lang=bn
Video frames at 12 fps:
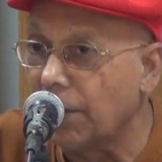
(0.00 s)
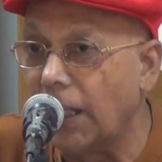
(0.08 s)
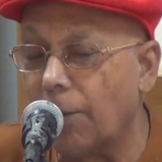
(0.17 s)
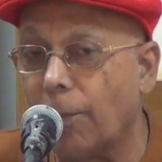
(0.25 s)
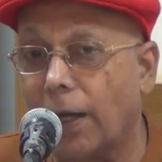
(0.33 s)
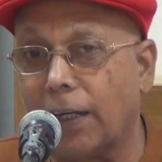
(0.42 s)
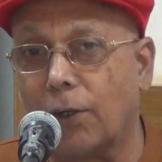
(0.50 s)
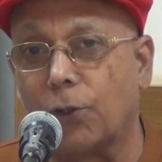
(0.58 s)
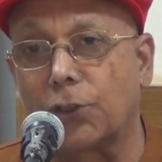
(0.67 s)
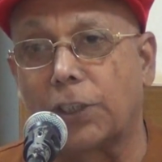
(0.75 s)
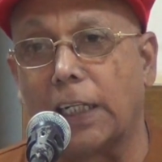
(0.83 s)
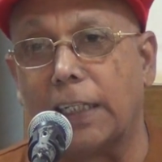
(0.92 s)
নির্মাণ
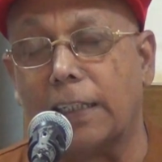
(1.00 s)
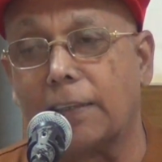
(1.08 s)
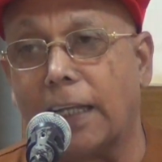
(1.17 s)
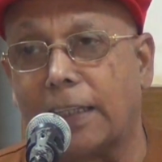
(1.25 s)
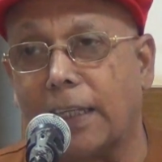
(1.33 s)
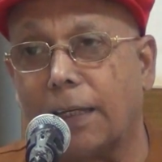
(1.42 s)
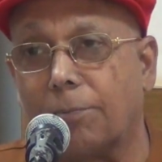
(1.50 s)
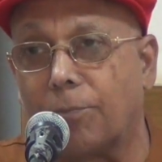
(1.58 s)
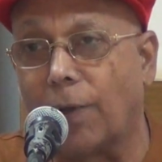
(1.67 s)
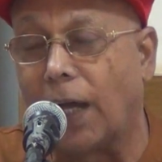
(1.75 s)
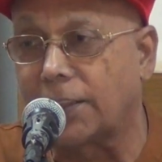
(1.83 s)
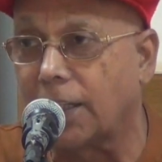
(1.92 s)
অনুষ্ঠানে যাইতে
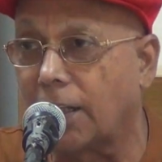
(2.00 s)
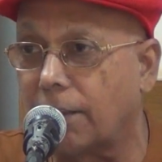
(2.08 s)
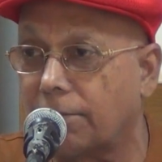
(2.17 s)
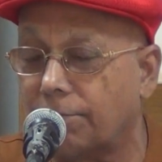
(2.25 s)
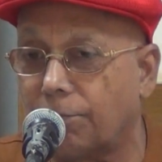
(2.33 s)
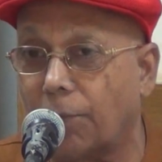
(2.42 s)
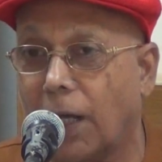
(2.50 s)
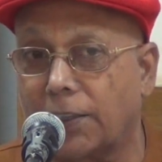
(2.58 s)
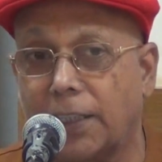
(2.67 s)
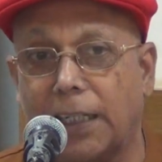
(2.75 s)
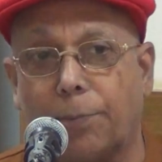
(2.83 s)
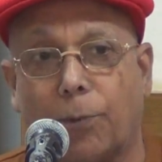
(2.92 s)
আসার
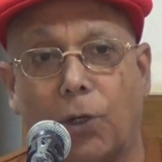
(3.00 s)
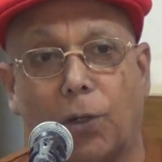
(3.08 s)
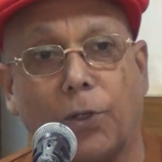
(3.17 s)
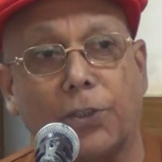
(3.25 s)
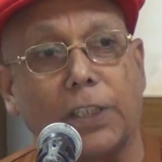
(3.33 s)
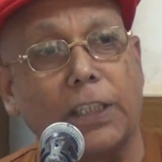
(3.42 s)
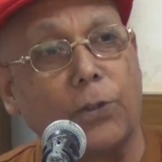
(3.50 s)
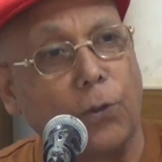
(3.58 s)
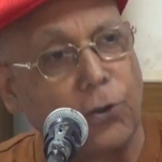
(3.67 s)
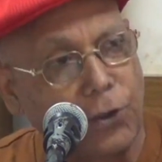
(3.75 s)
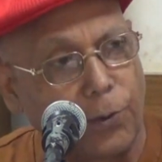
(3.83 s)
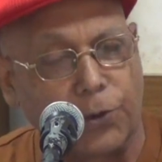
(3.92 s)
আষাঢ়ী পূর্ণিমা অনুষ্ঠানে যাইতে
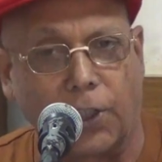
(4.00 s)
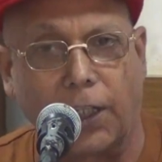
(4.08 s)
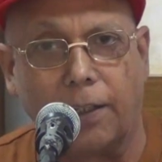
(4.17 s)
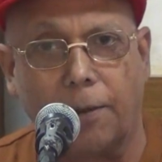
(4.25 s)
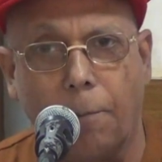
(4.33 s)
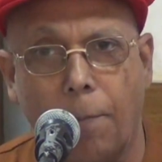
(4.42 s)
কোনো সমস্যা নাই